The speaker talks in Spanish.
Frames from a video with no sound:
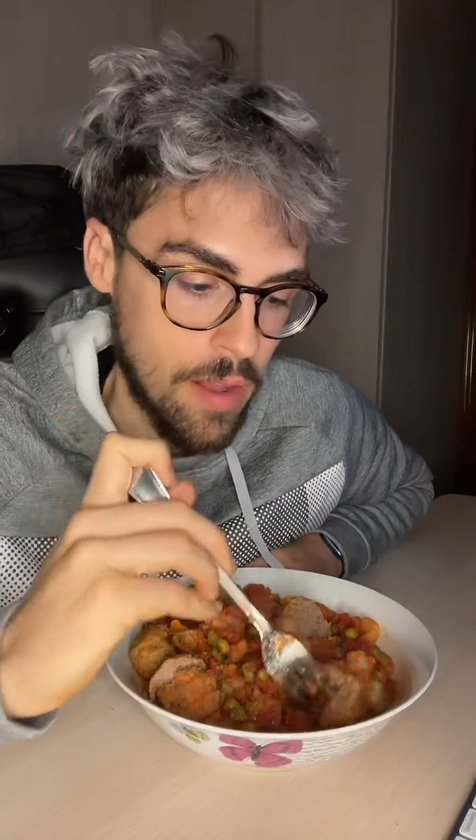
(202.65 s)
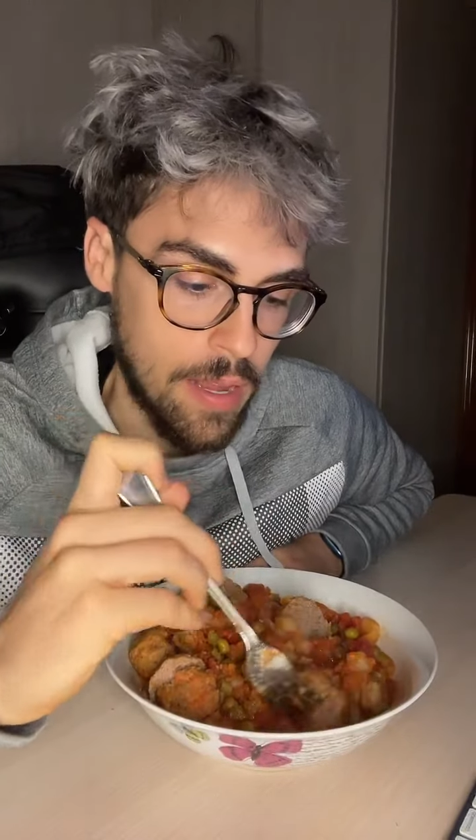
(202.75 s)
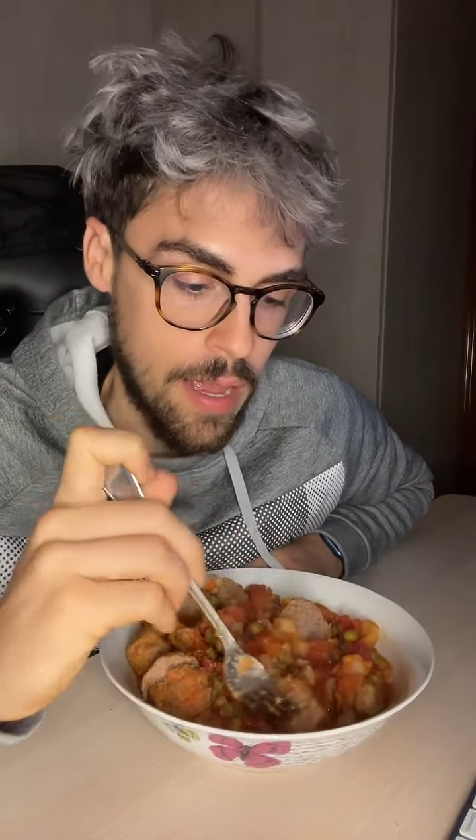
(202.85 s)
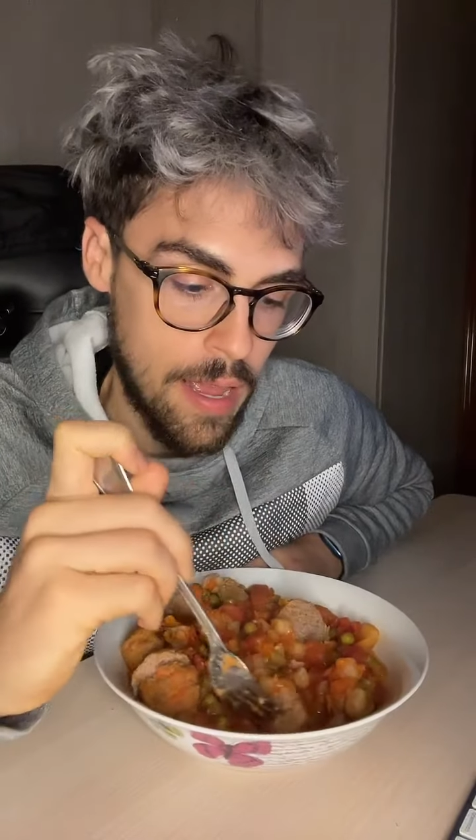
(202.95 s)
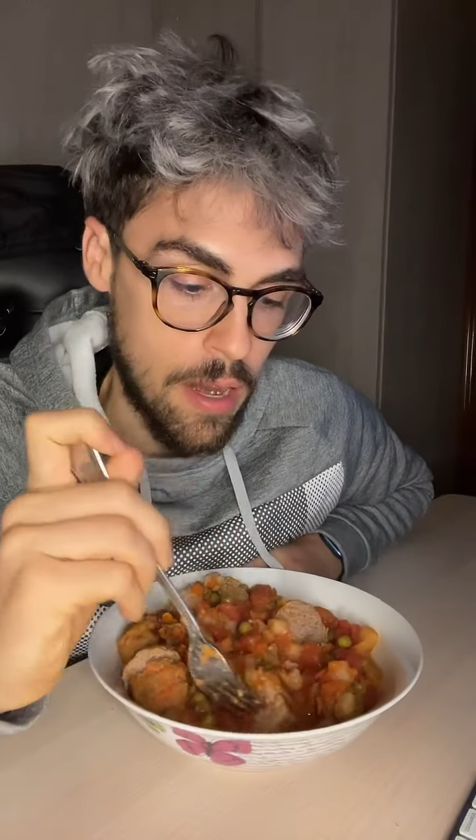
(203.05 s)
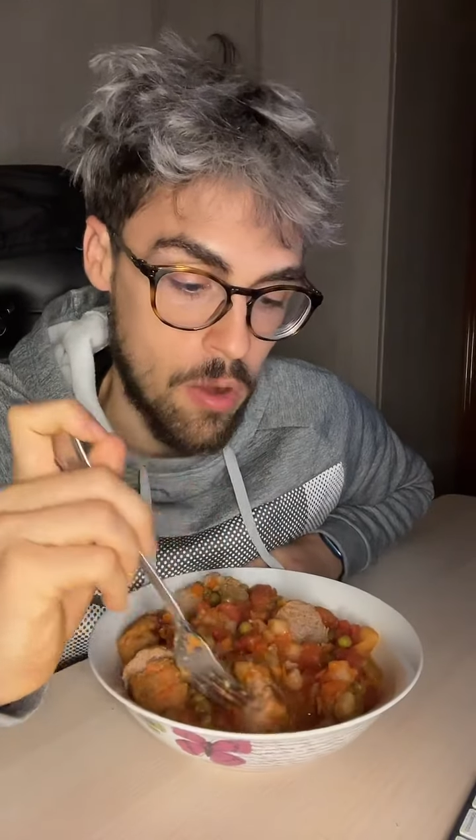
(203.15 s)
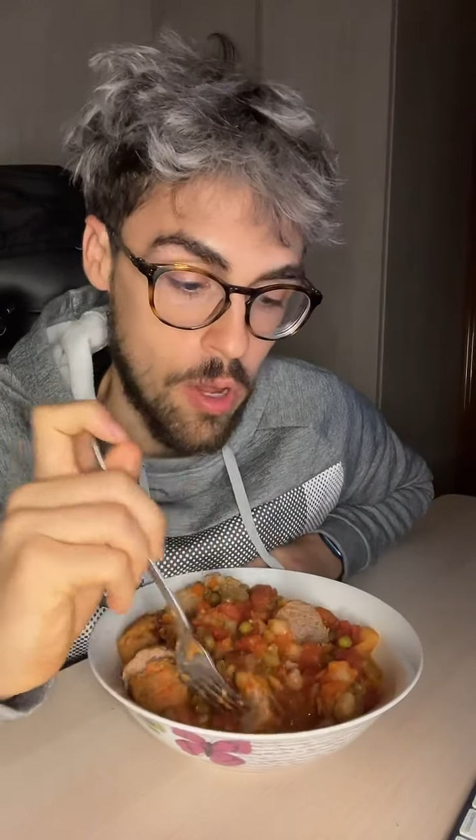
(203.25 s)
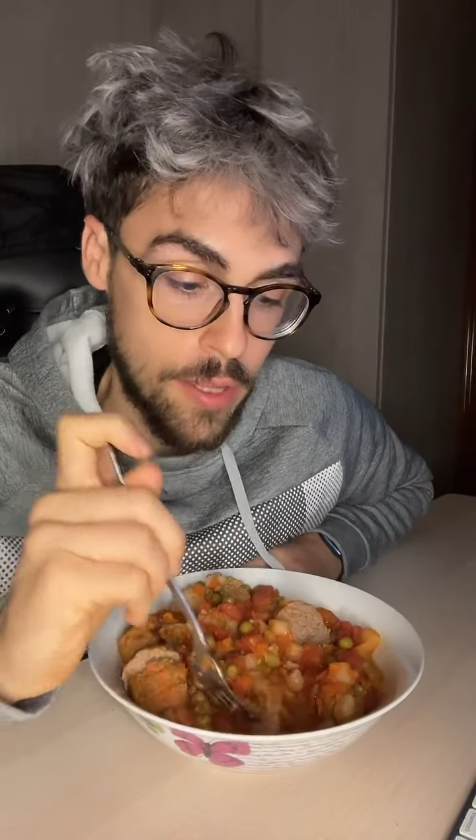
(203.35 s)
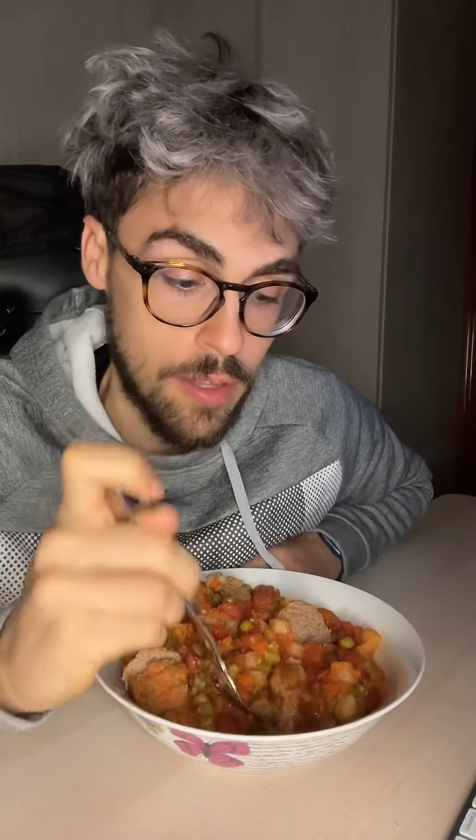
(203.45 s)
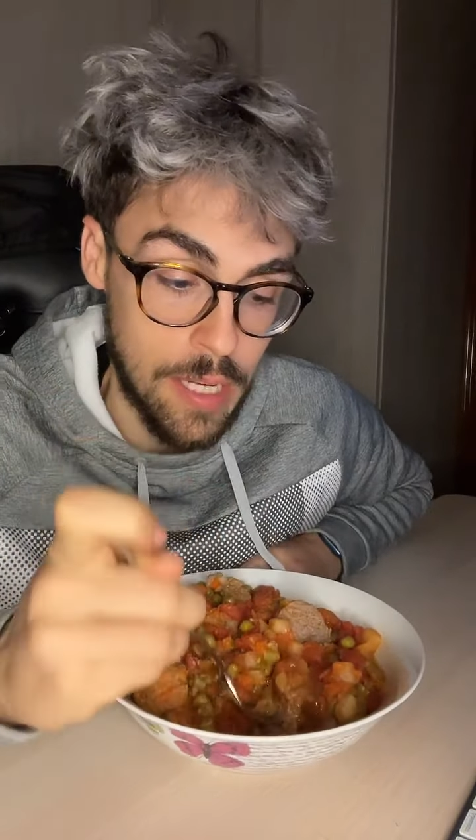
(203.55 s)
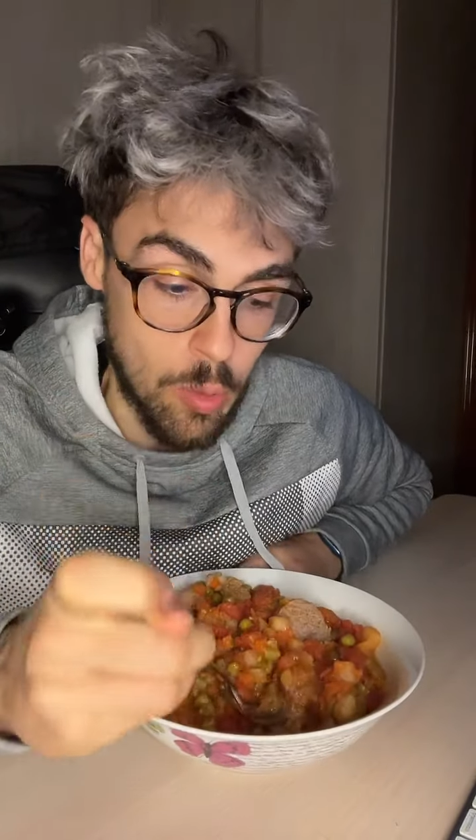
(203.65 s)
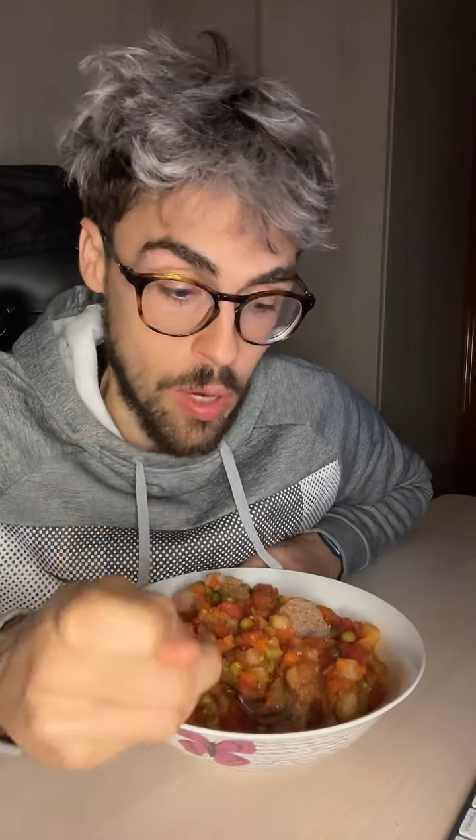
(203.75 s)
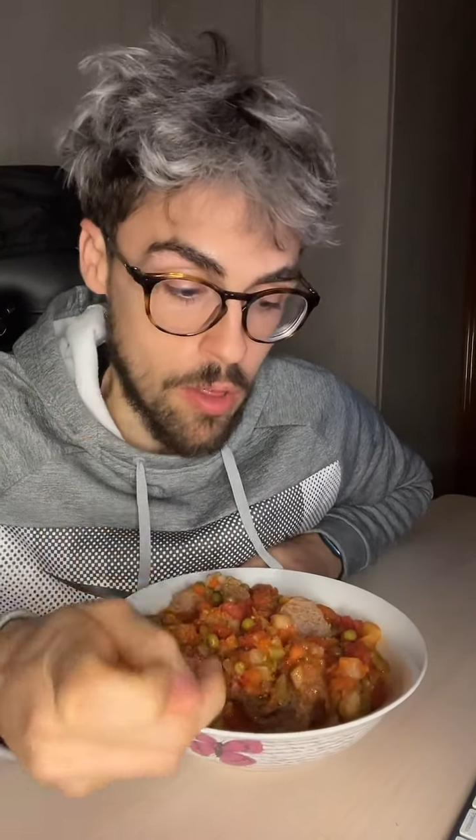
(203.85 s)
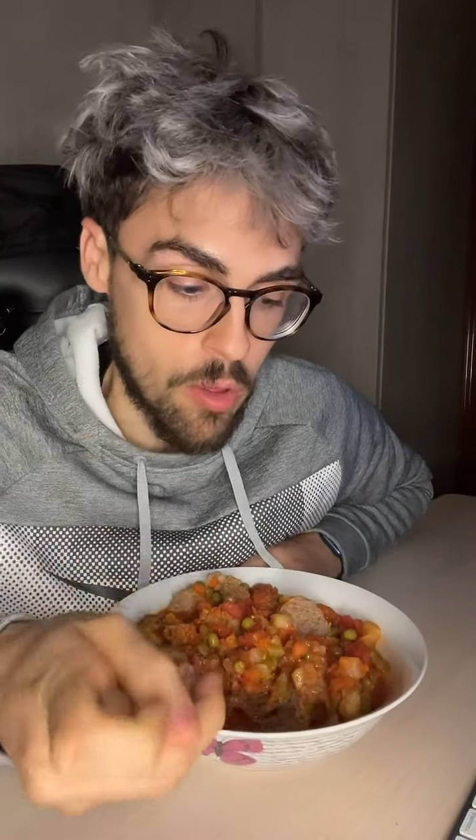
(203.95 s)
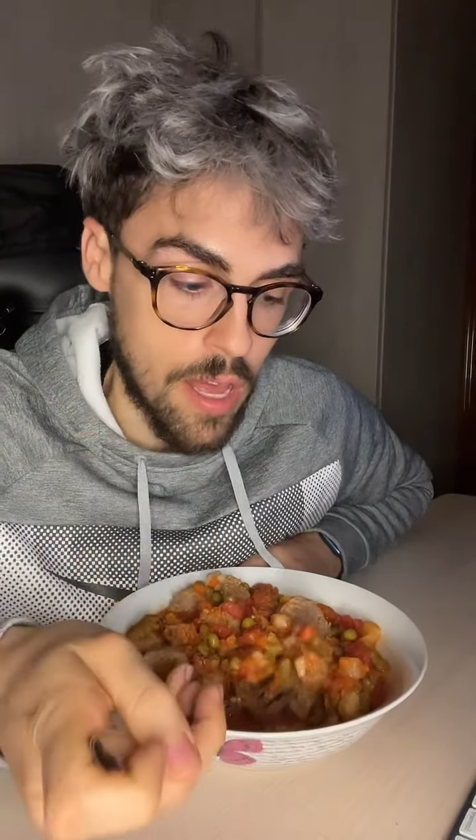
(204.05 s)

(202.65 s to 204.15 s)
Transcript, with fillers: que lo he triturado